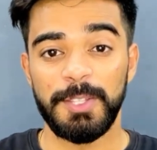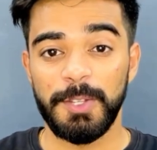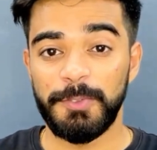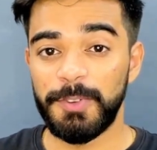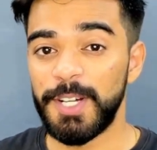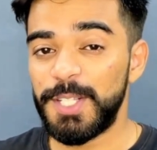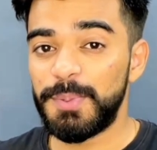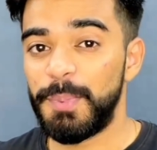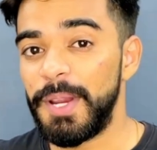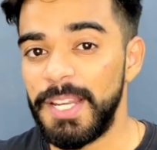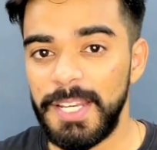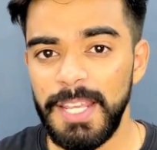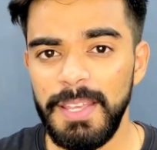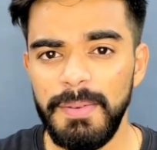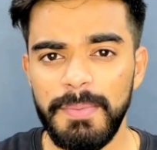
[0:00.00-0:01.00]
सो फर्स्ट
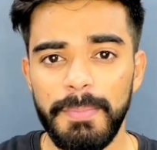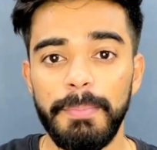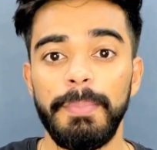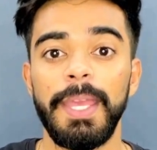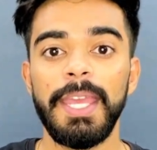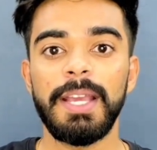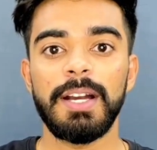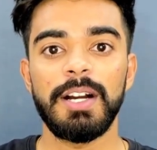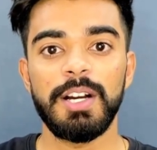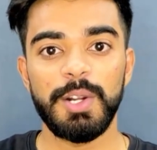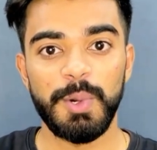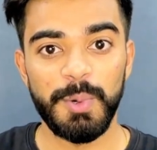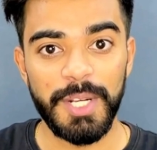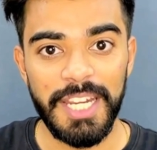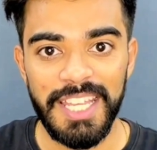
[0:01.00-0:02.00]
पॉइंट है मेक अ
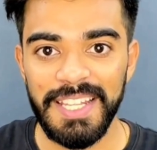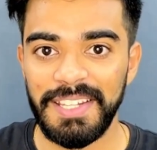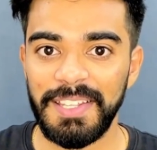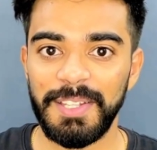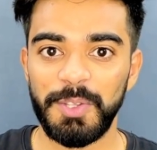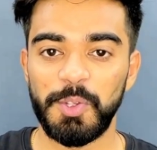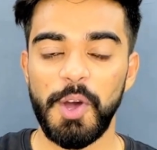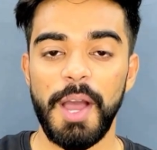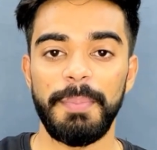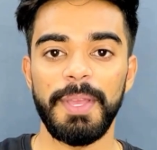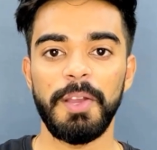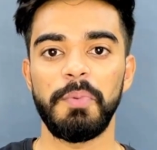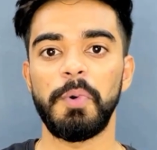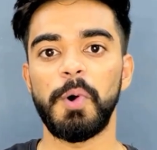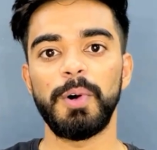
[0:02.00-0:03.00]
रूटीन तो
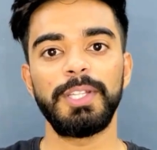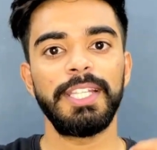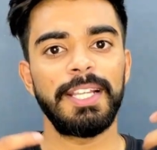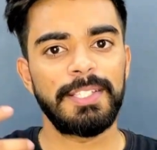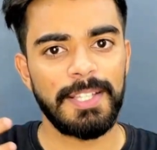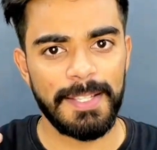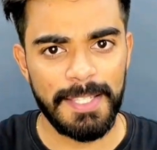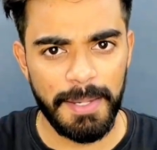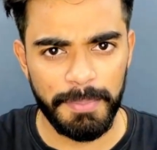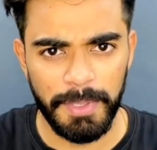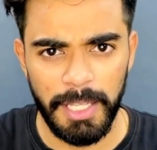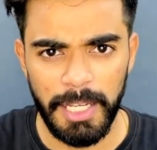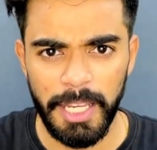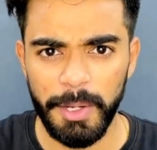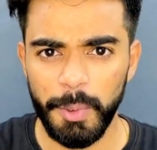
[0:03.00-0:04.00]
आप एक बहुत ही अच्छा सा
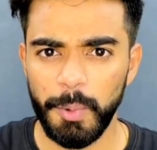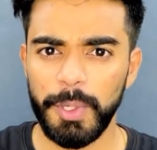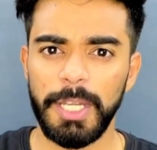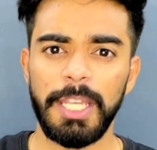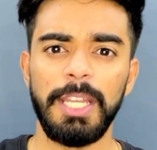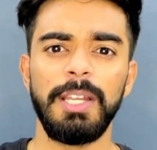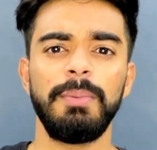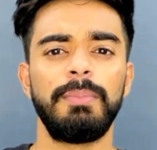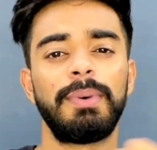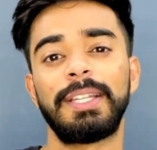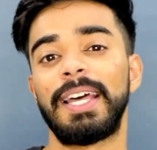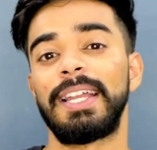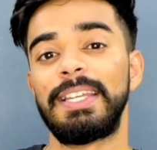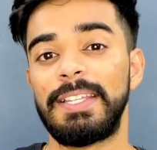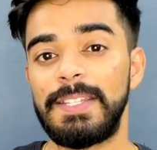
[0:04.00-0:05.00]
अपने लिए रूटीन
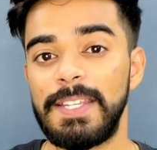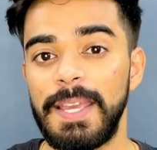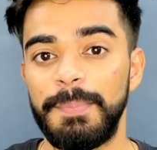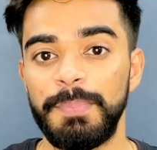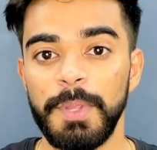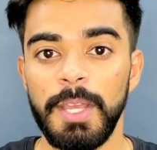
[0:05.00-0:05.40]
बना लीजिए